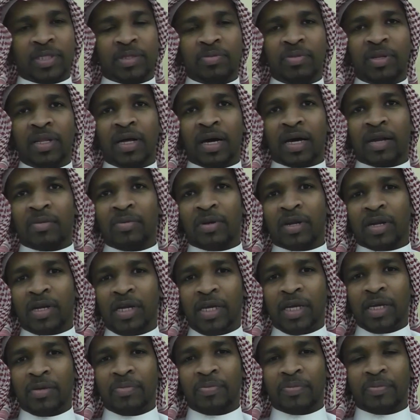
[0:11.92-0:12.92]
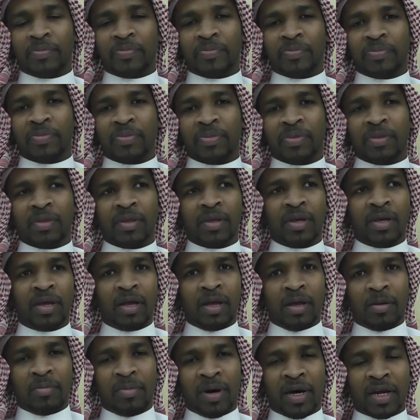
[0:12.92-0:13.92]
بسم الله الرحمن الرحيم
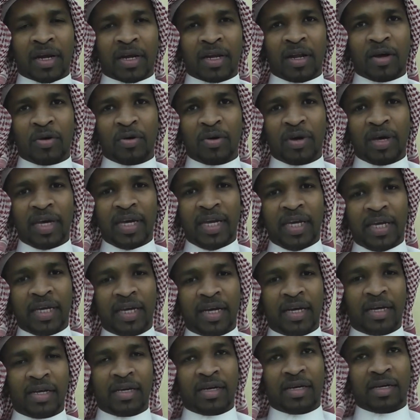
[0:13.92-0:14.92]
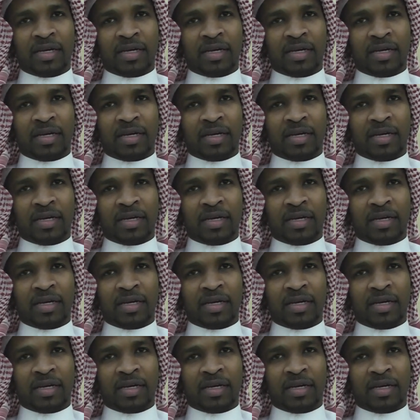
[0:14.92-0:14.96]
بارك لأخوي يحيى